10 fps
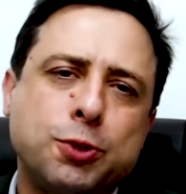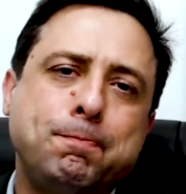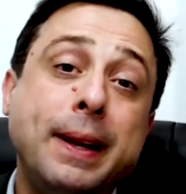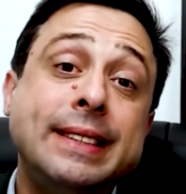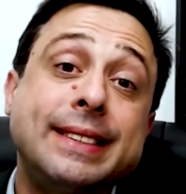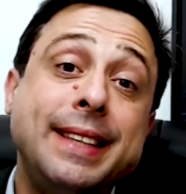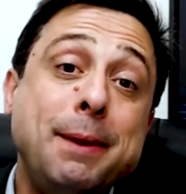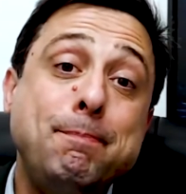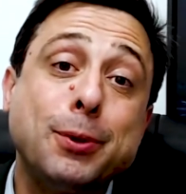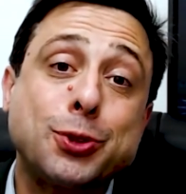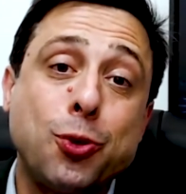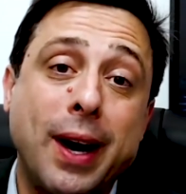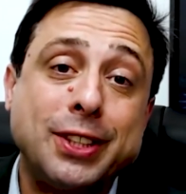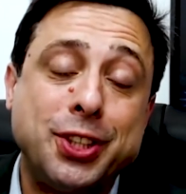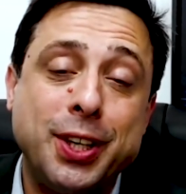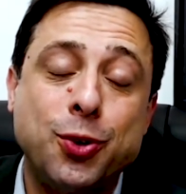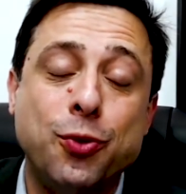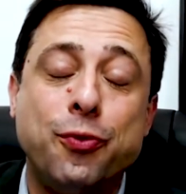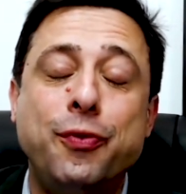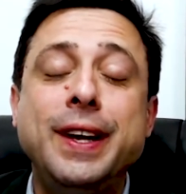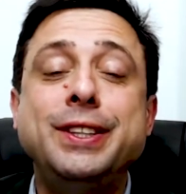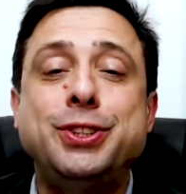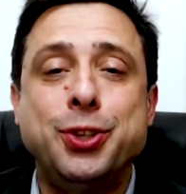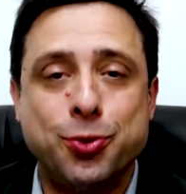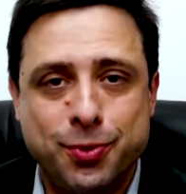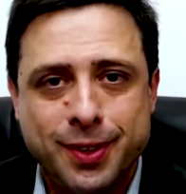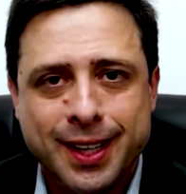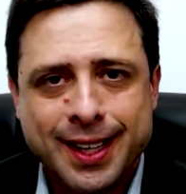princípios do artigo 21